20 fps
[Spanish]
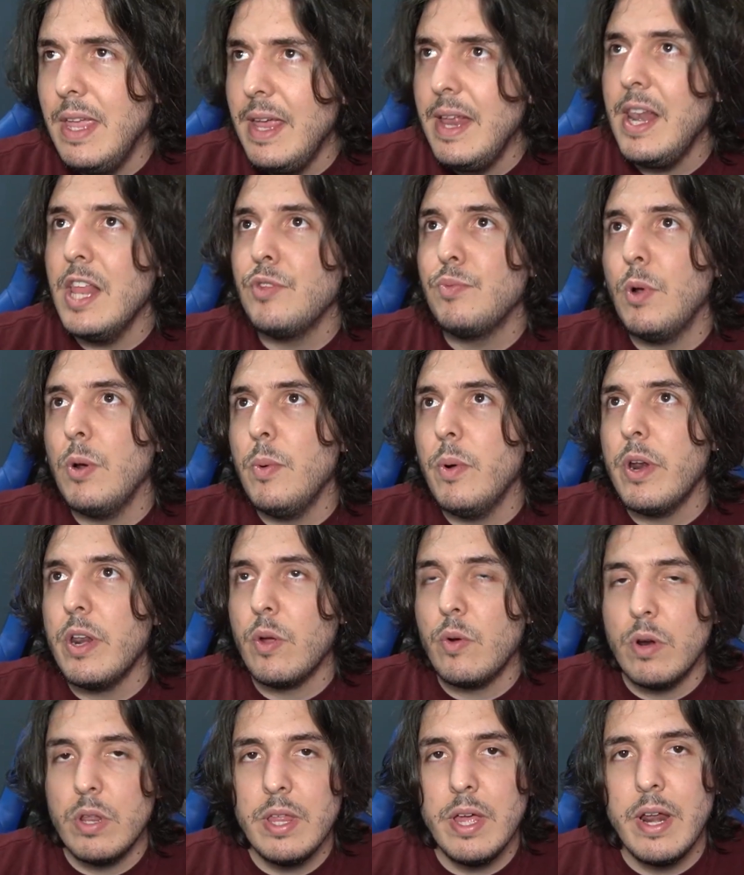Y les vuelvo a
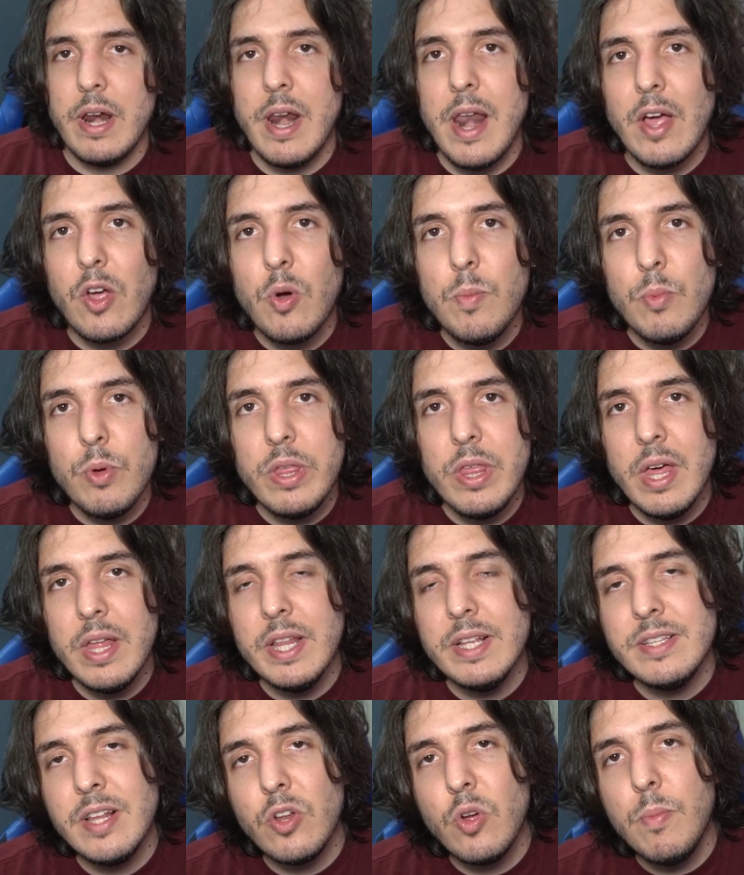recordar, la comodidad
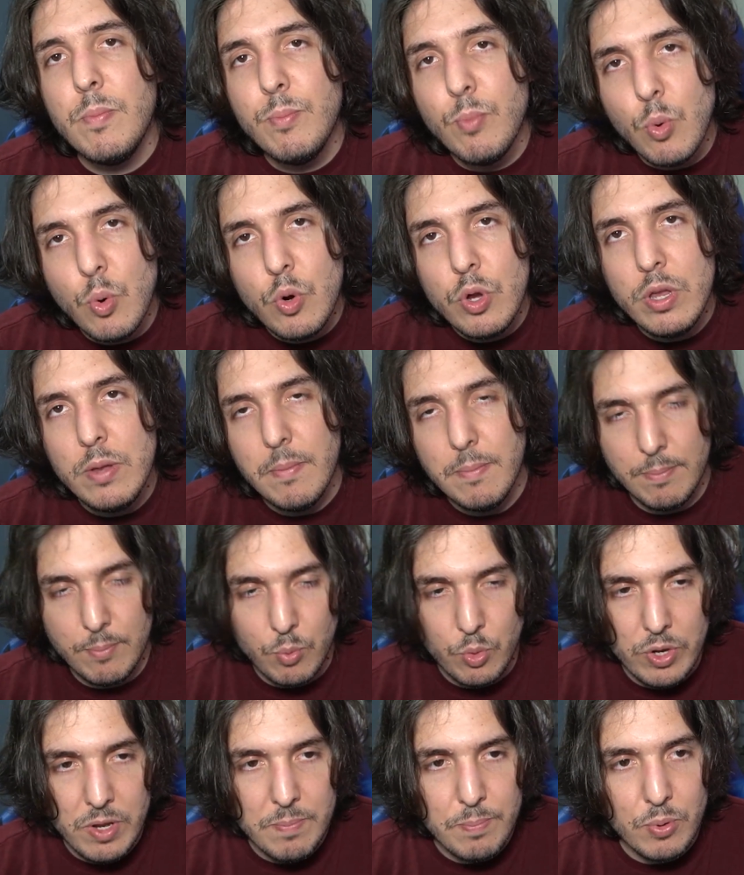es algo muy
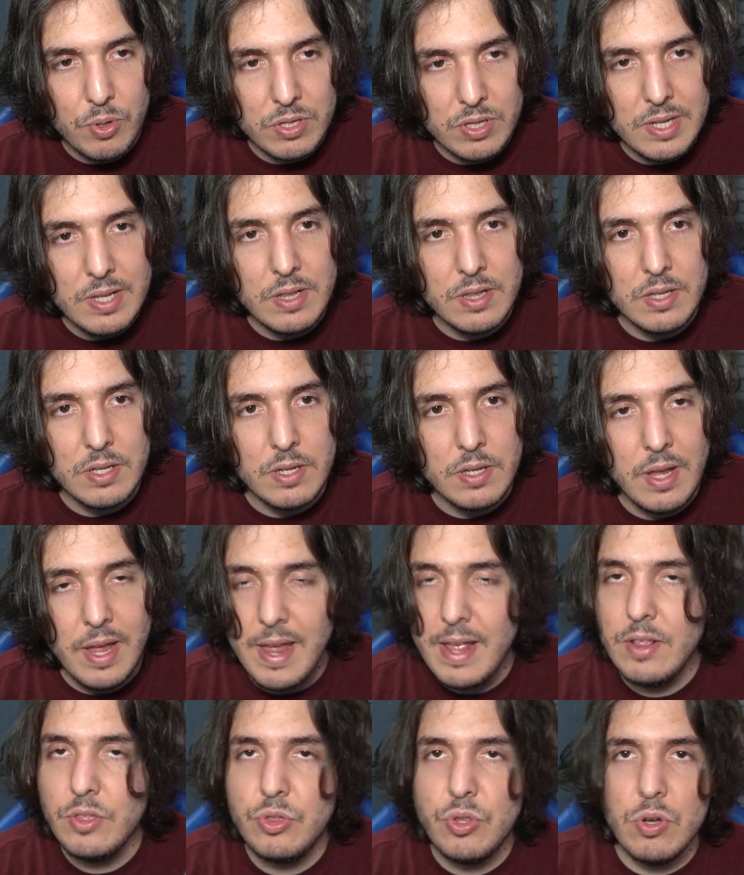muy importante
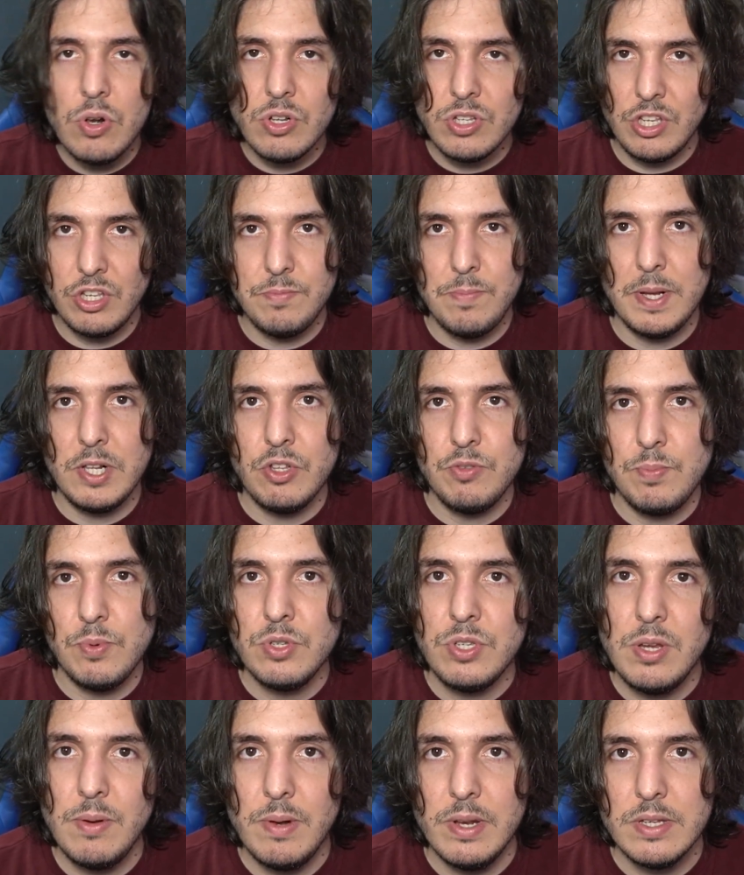en todos los aspectos
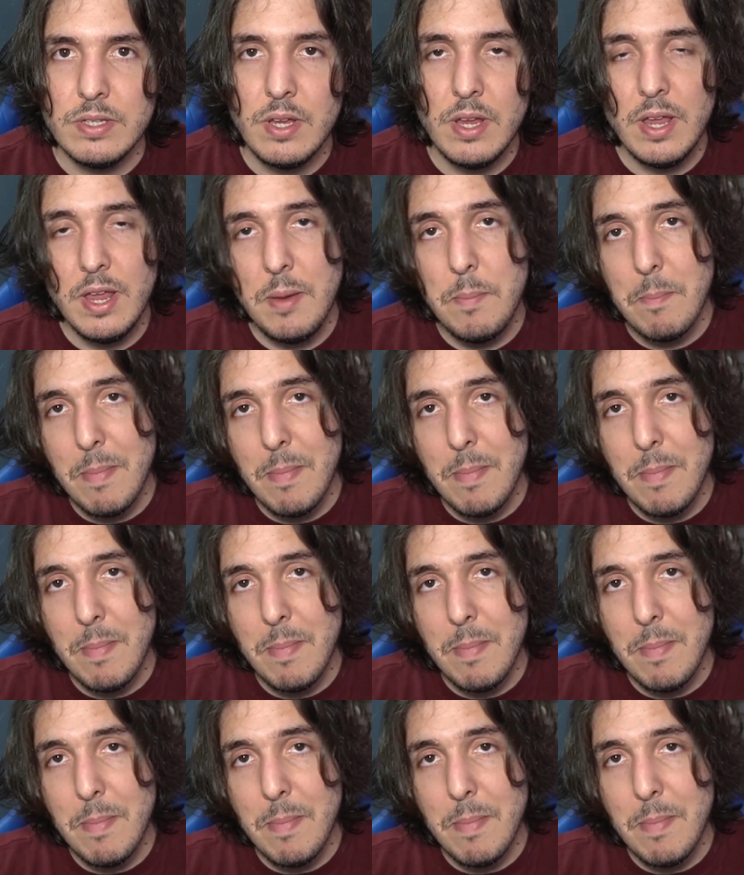posibles y